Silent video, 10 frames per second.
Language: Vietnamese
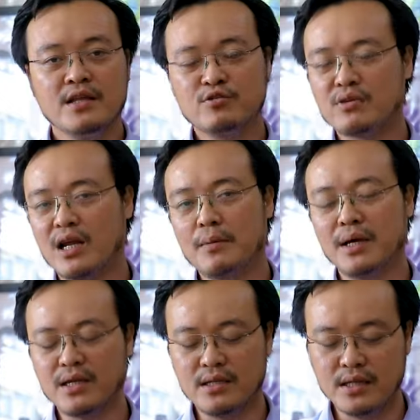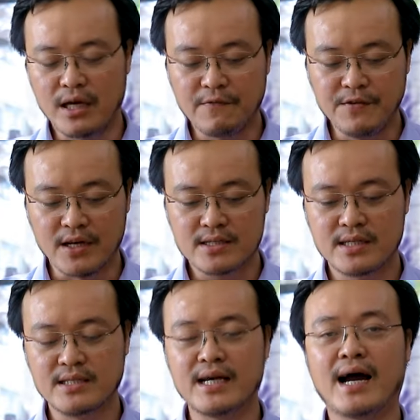như chúng ta đã biết thì cái việc
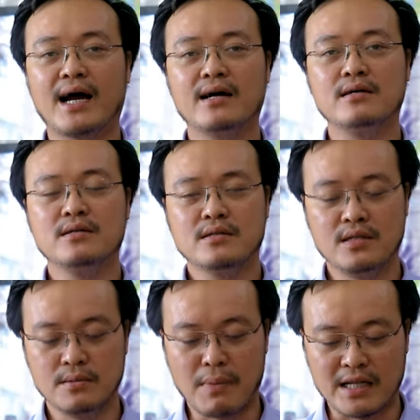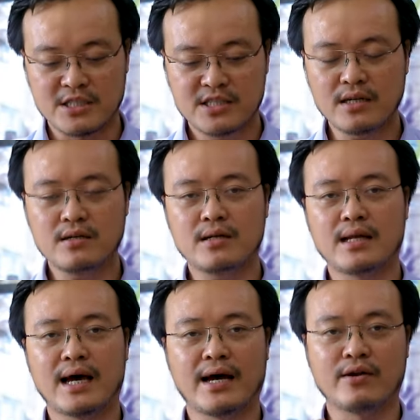xây nhà thì bản chất
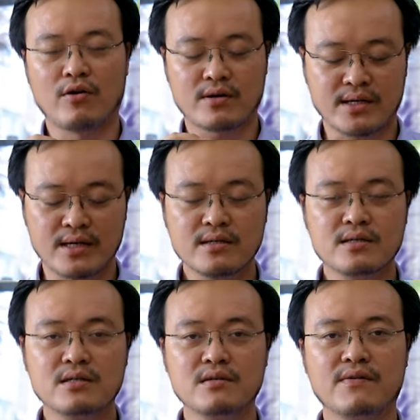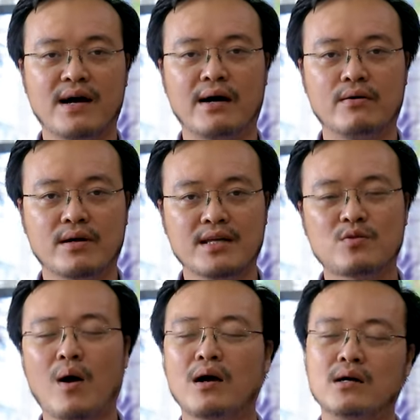là nó căn cứ vào cái
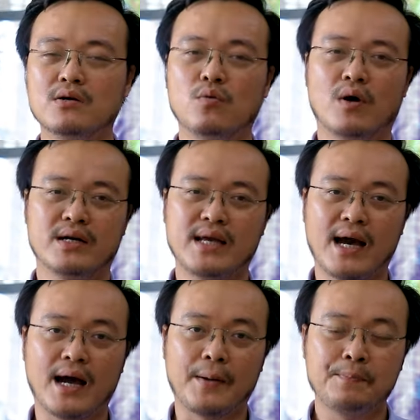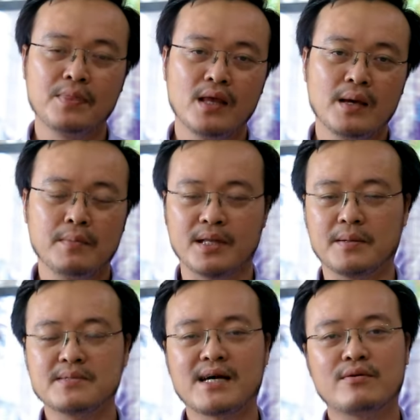tọa hướng của cái nhà bởi
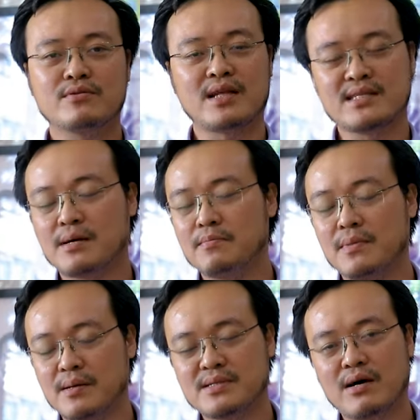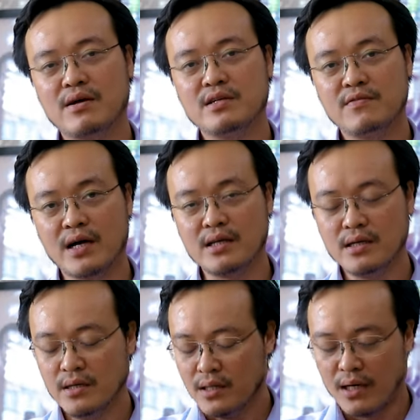làm sao tại sao làm sao lại như vậy
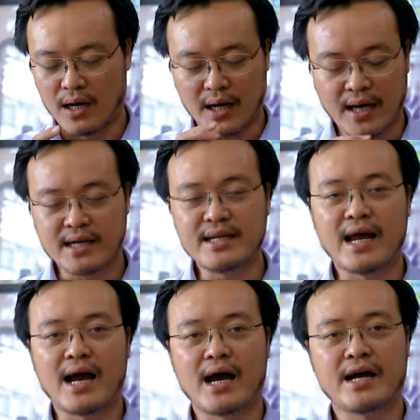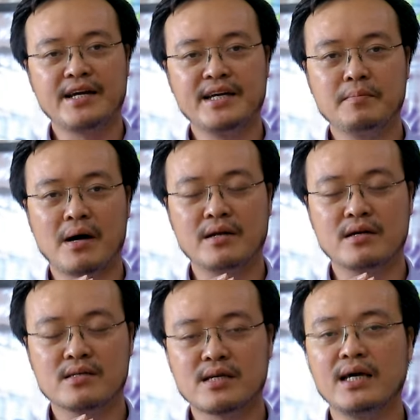à, cái căn nhà khi mà
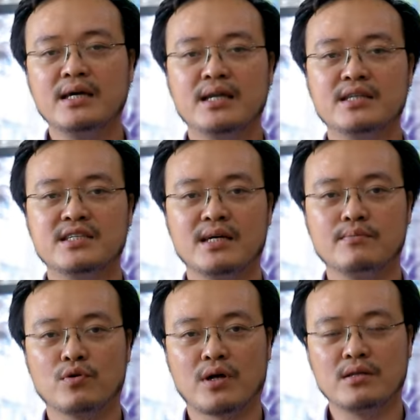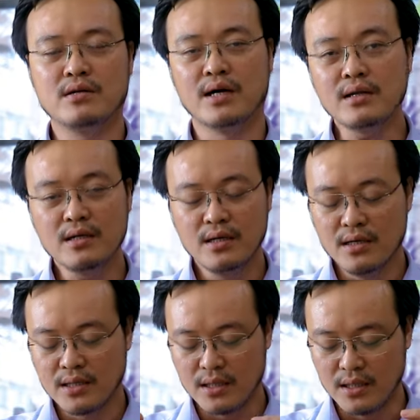được xây lên trên một cái thửa đất
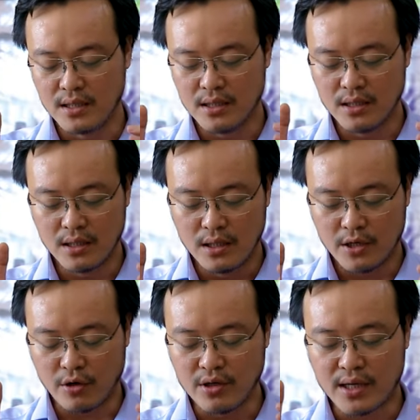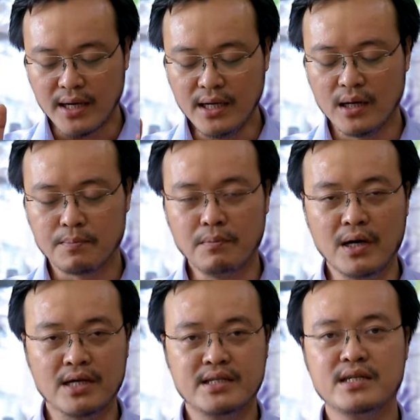thì nó được kết hợp
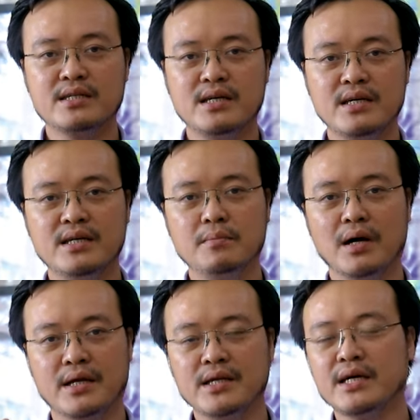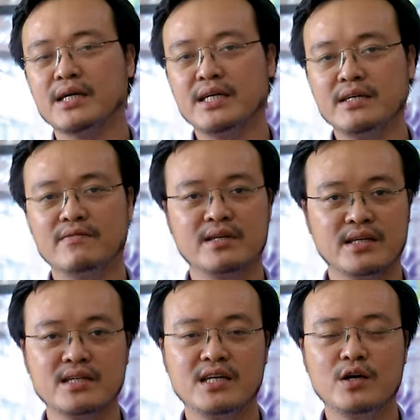bởi thiên khí bởi địa khí và
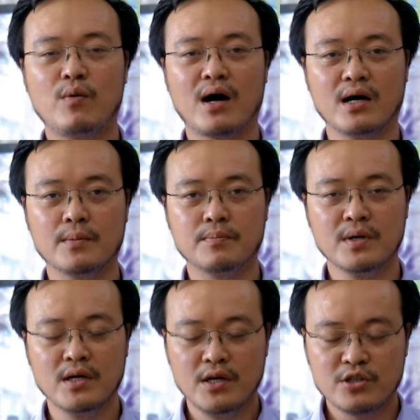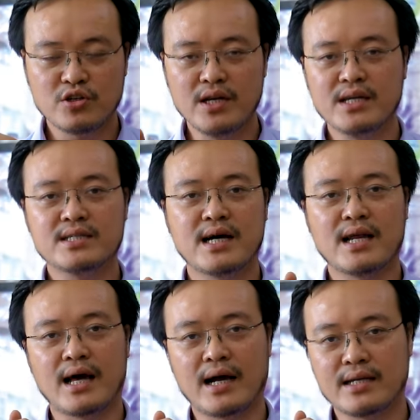nhân khí hòa hợp cho nên thành
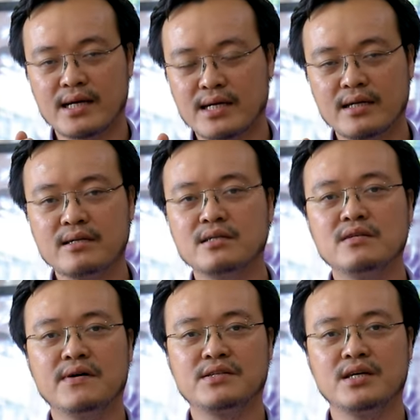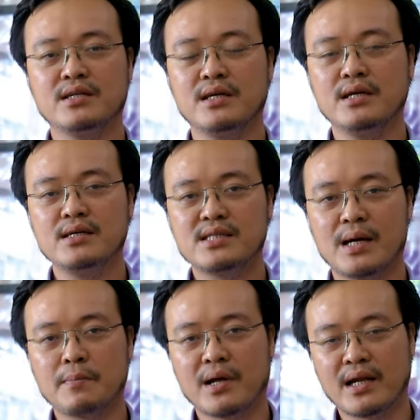ra là người ta căn cứ vào thiên khí
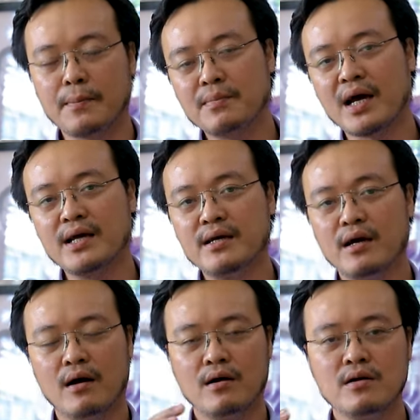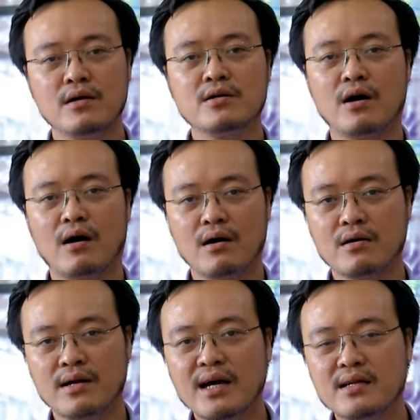xem là năm nay hướng
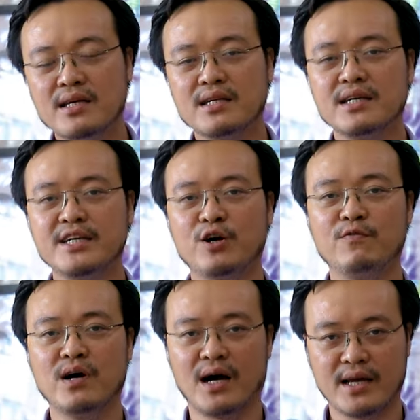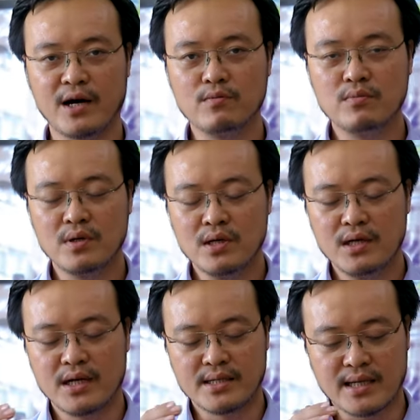đó có đắc thiên khí có vượng hay không
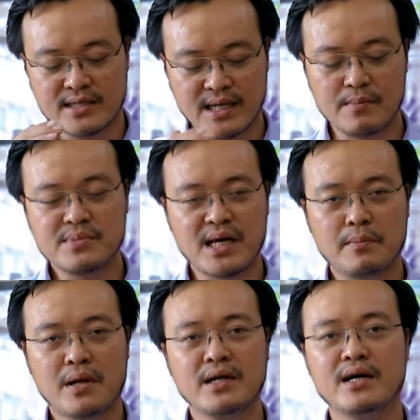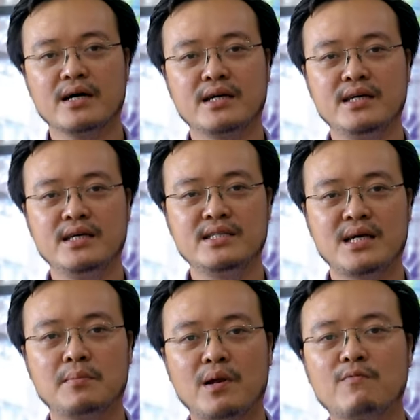người ta xem xem là địa khí
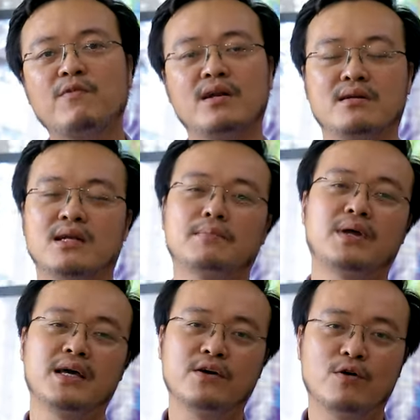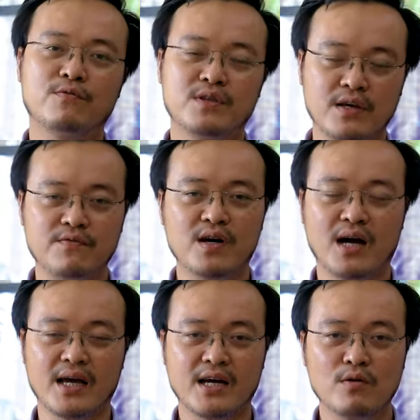xem long vận năm nay có thích
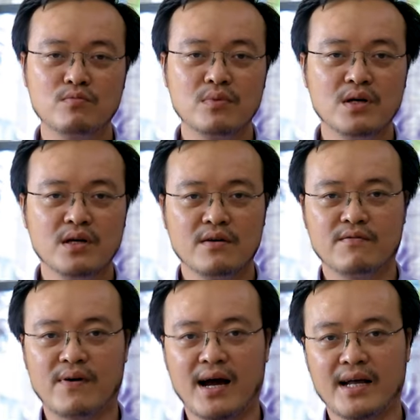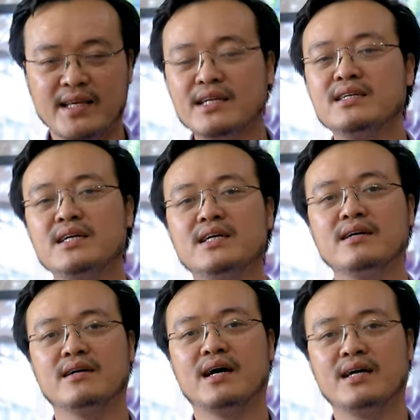vượng hay không và nhân
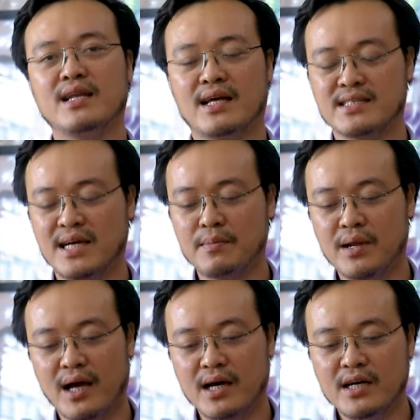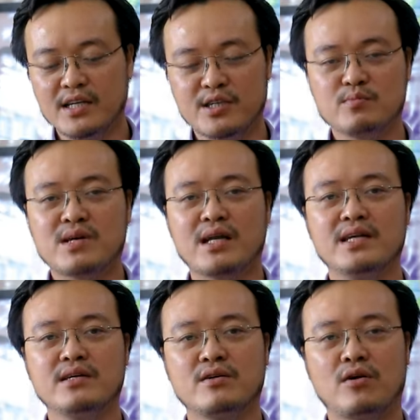khí ở đây là xem là trong gia
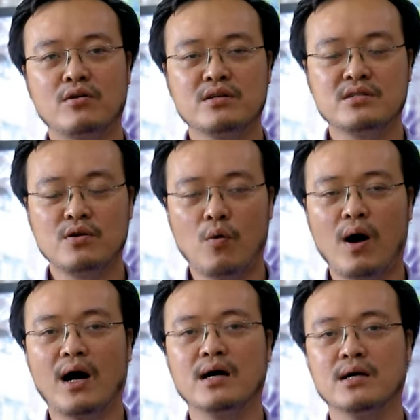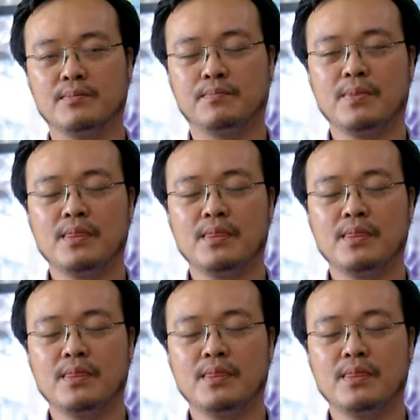đình có được sự hòa hợp